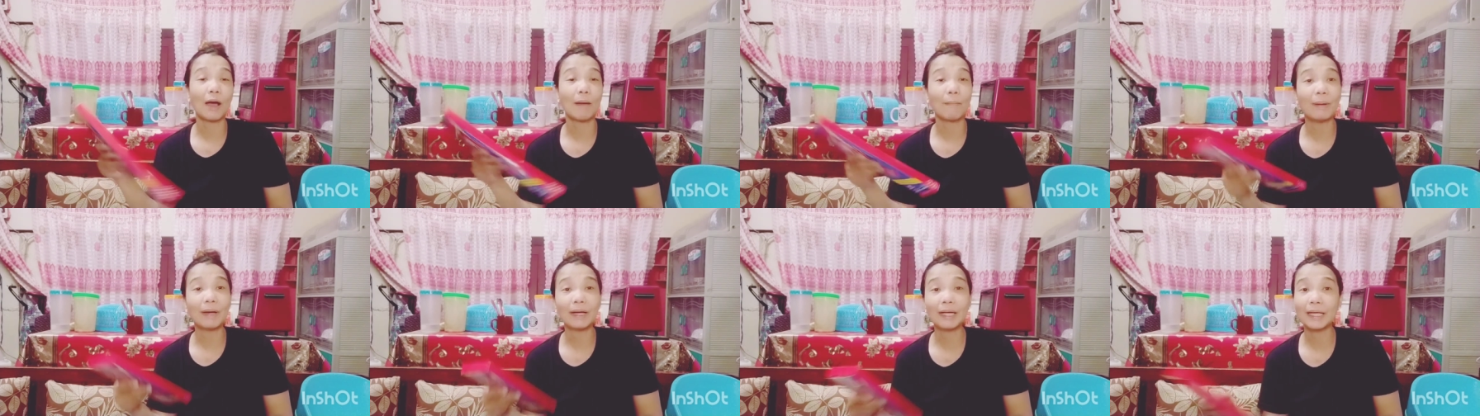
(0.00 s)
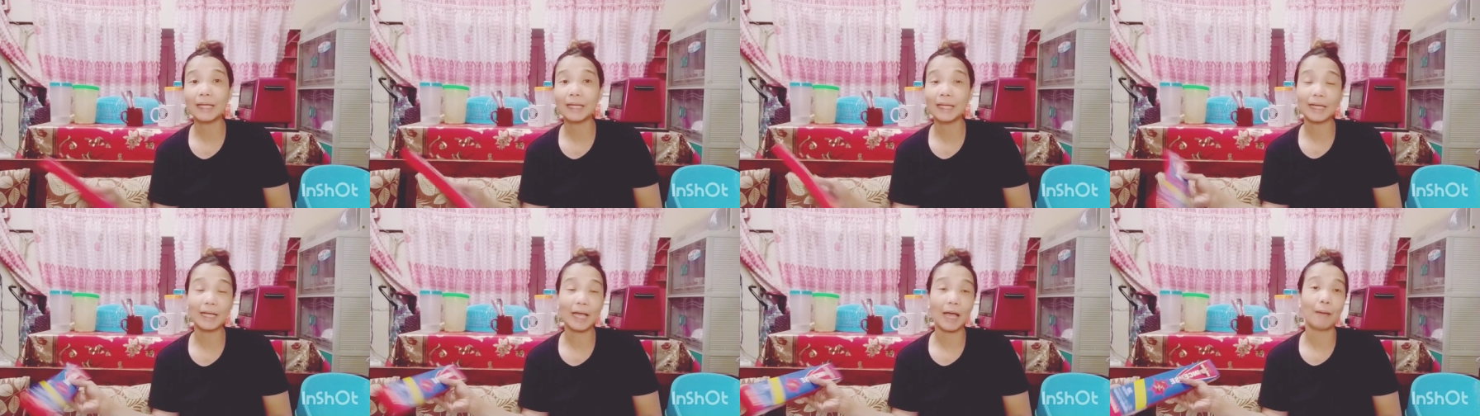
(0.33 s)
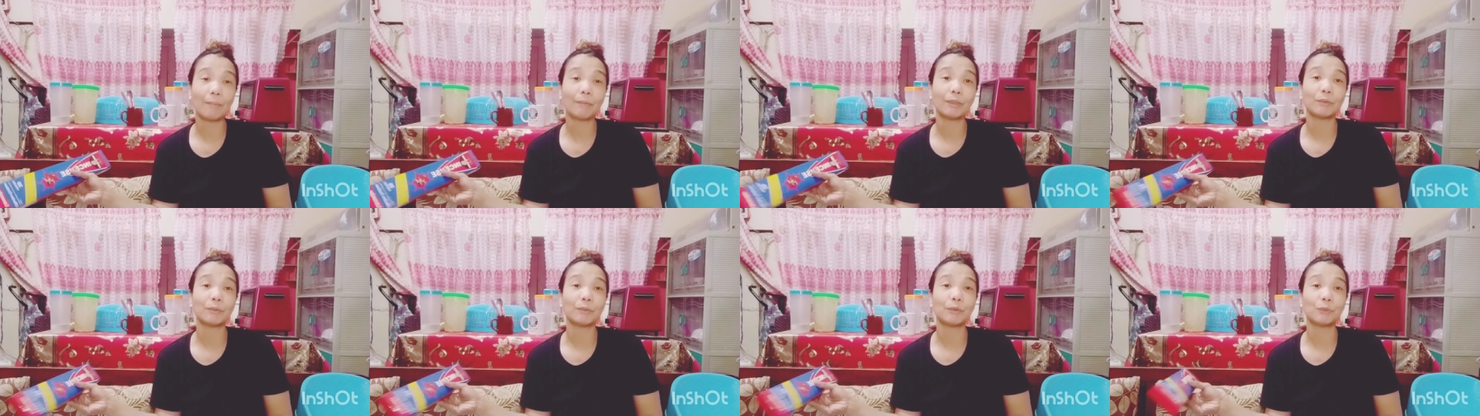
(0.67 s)
habang
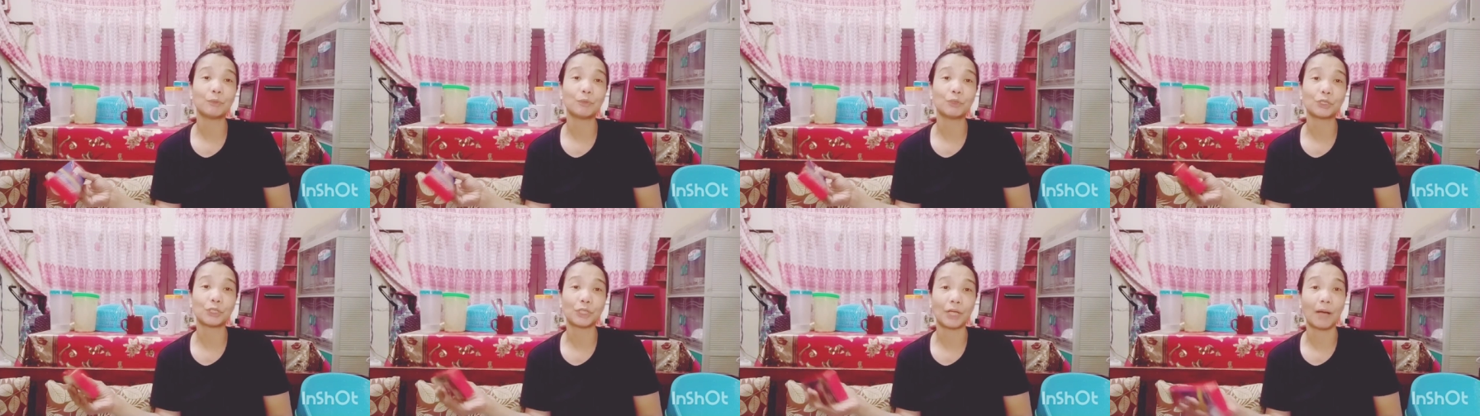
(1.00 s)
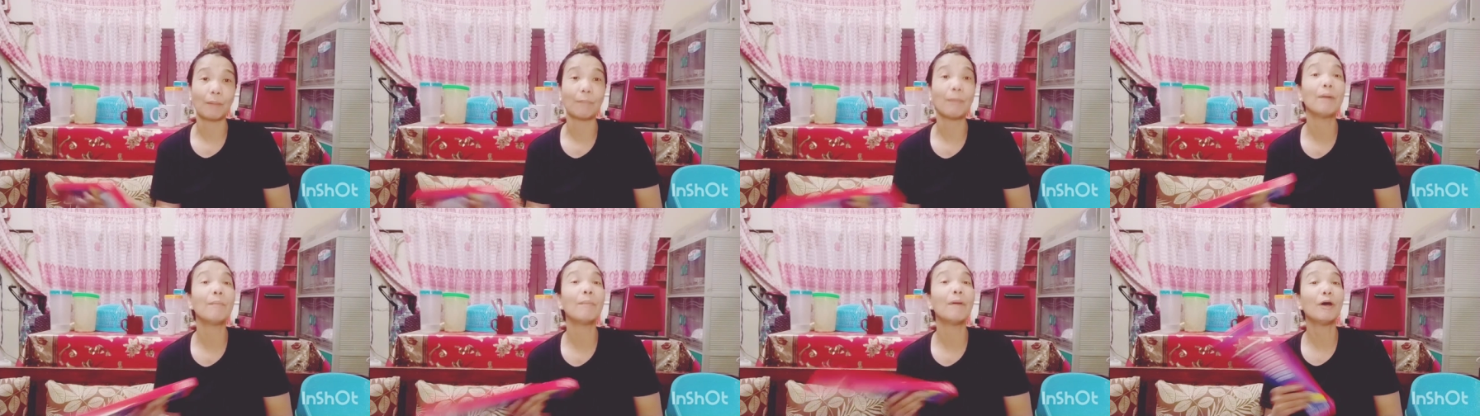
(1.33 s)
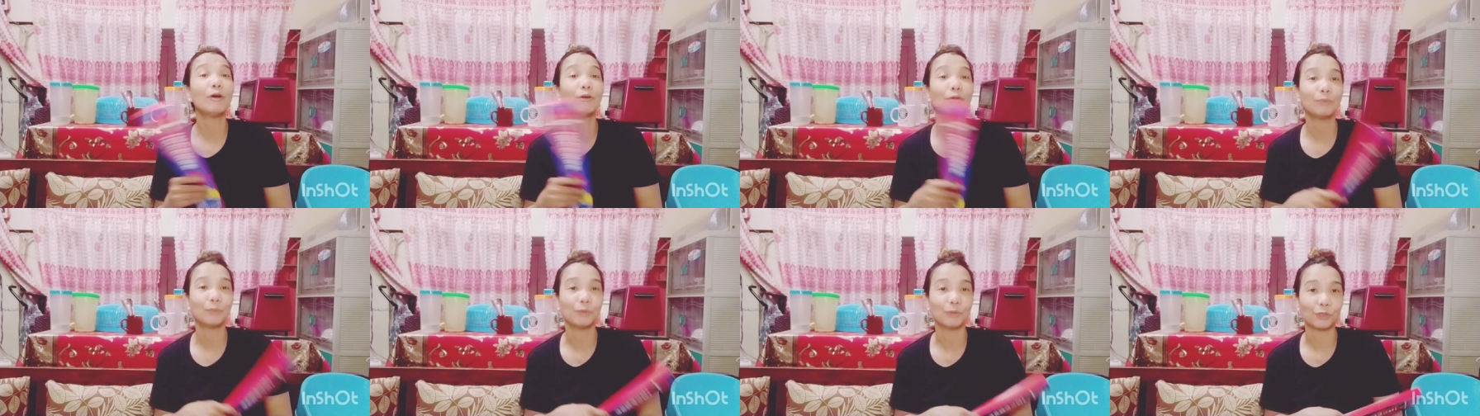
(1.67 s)
ginagamit mo po siya,
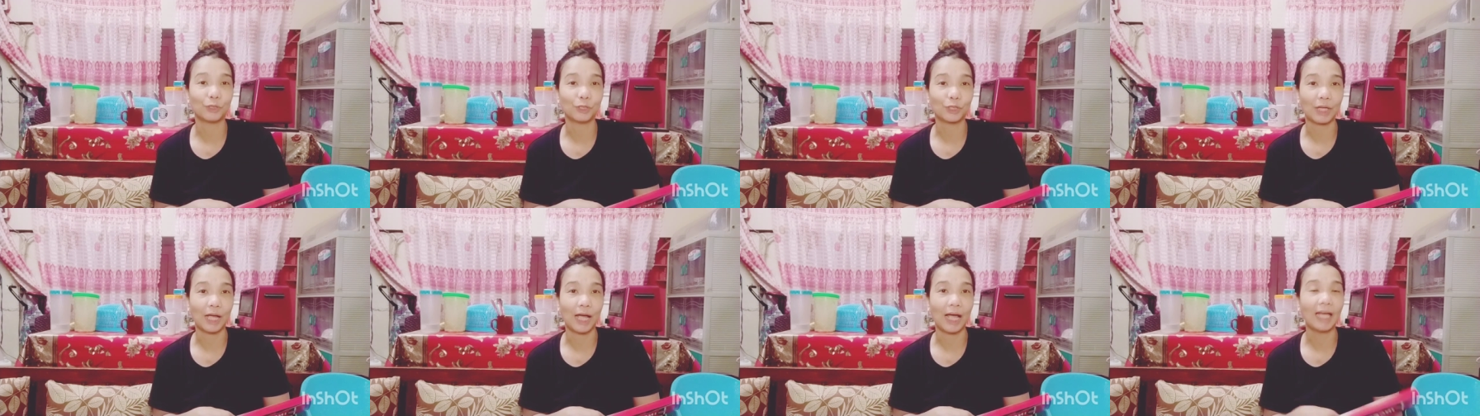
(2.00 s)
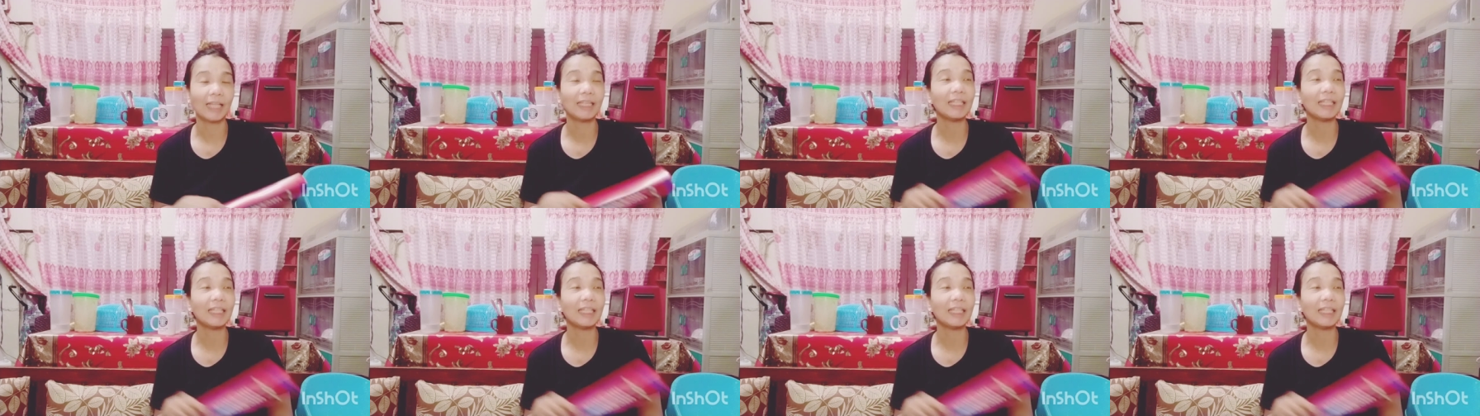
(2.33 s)
mabango po siya.